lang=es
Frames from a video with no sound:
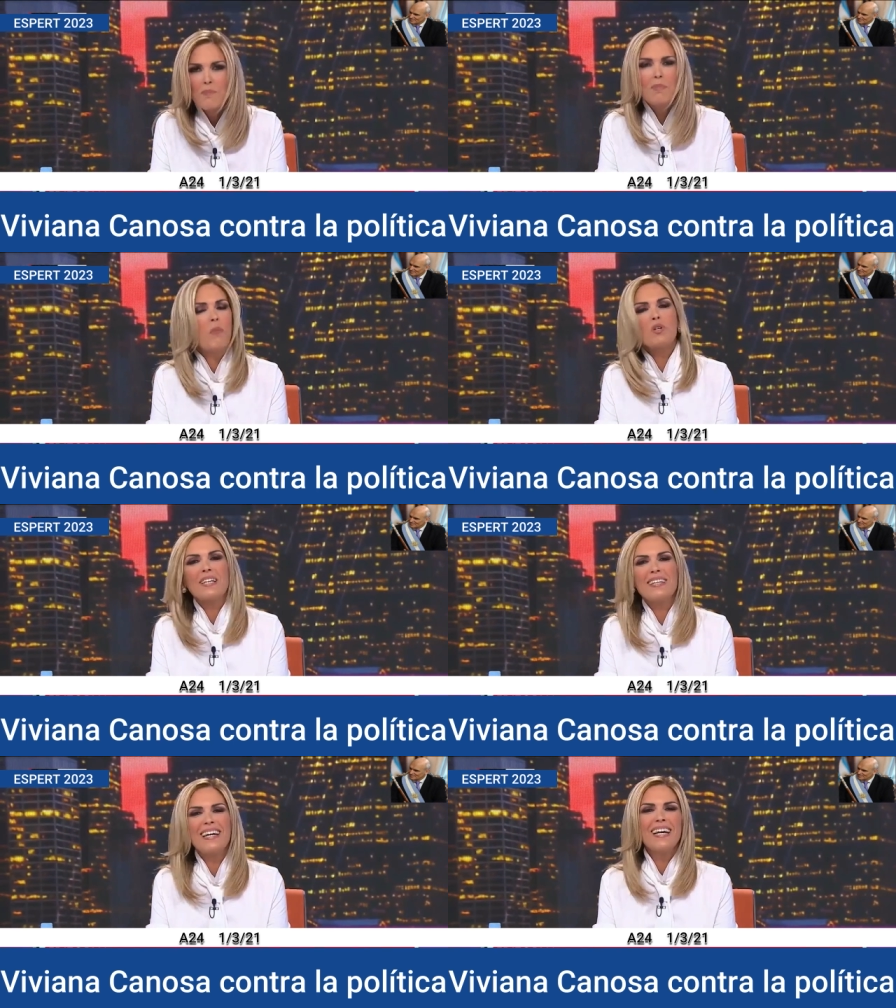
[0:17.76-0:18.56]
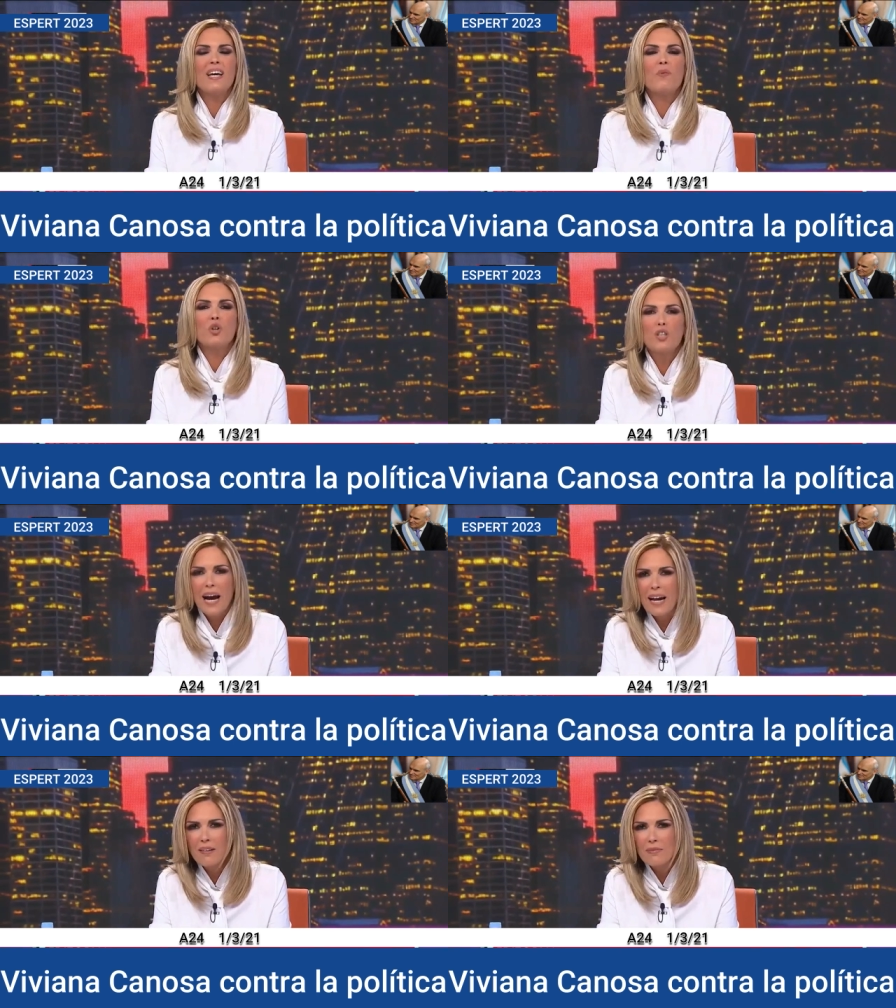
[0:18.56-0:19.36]
vamos a tener que
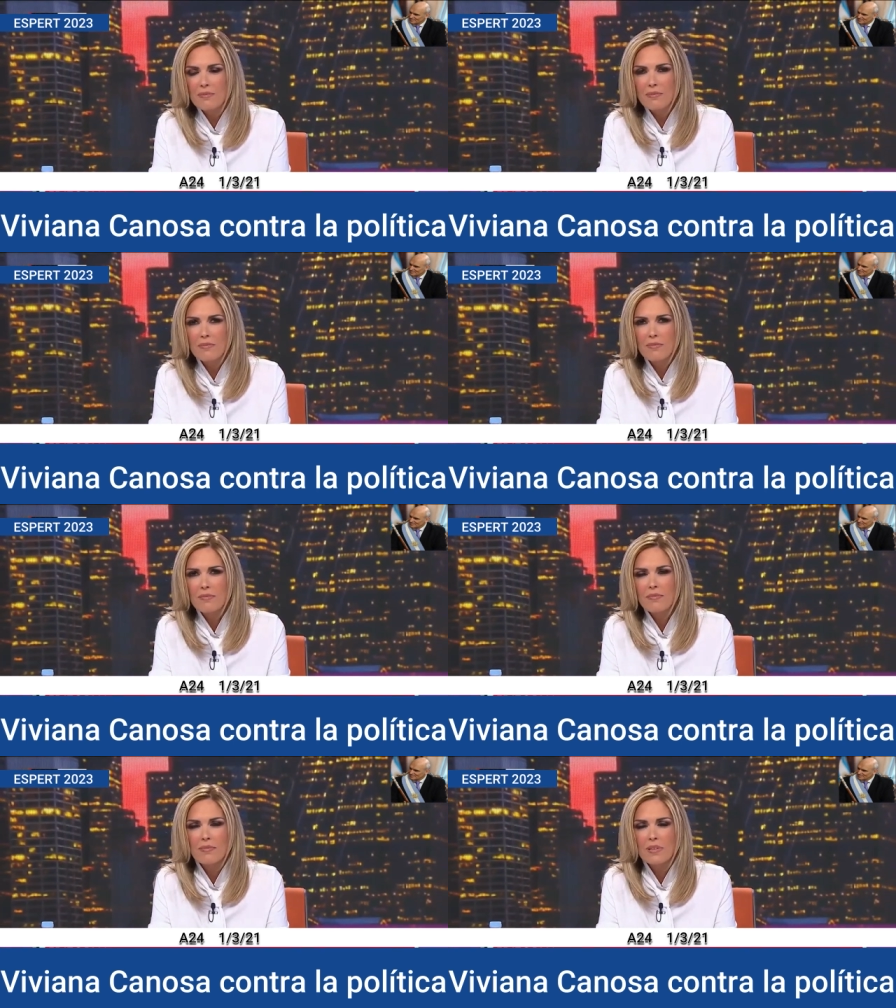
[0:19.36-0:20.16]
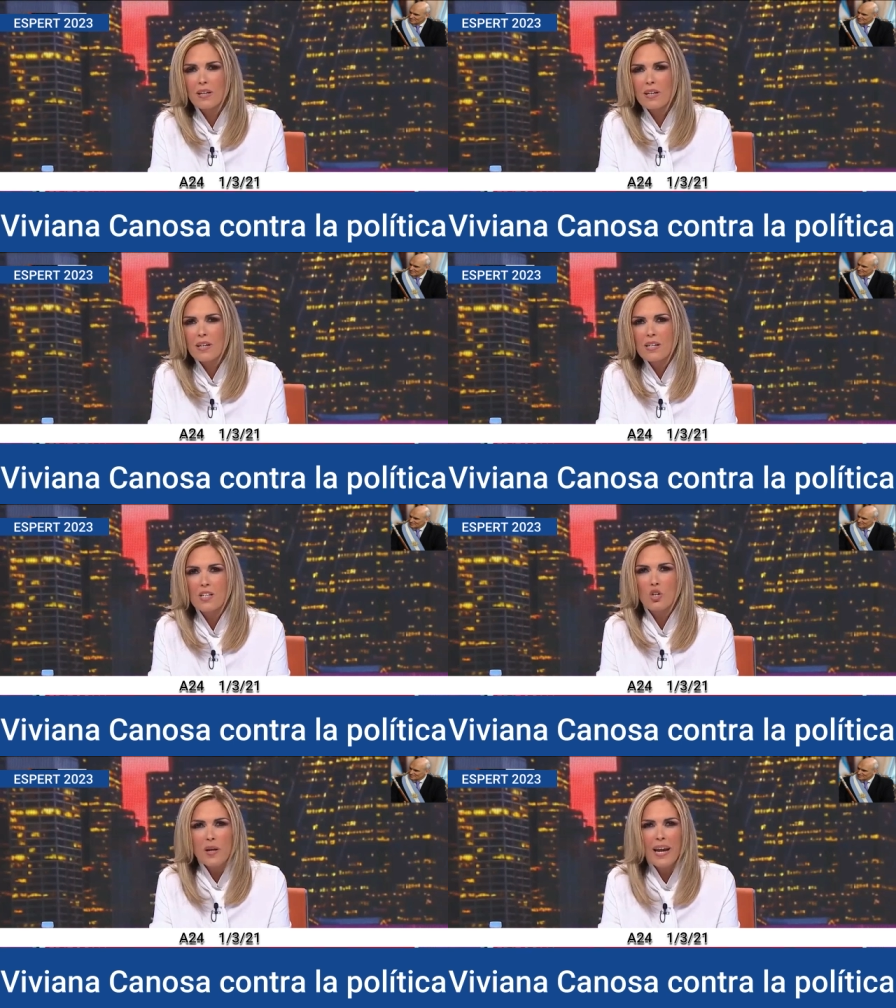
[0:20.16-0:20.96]
votar.
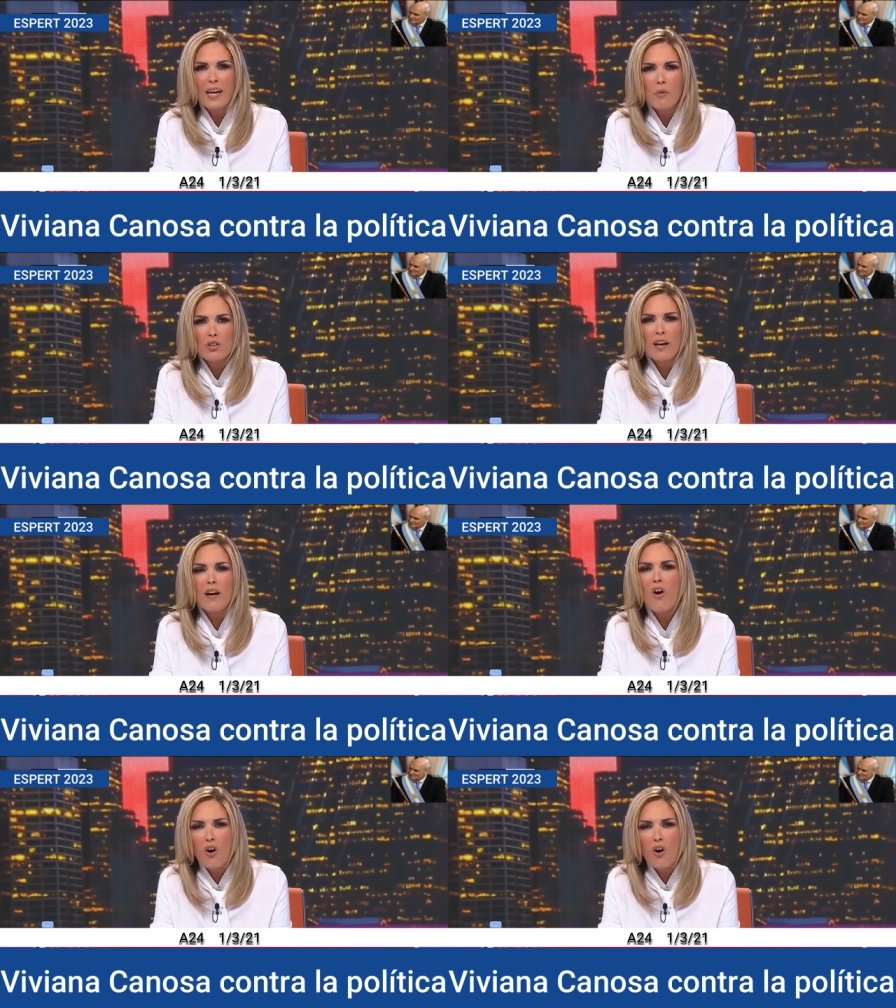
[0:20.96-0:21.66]
Si tuvieras que votar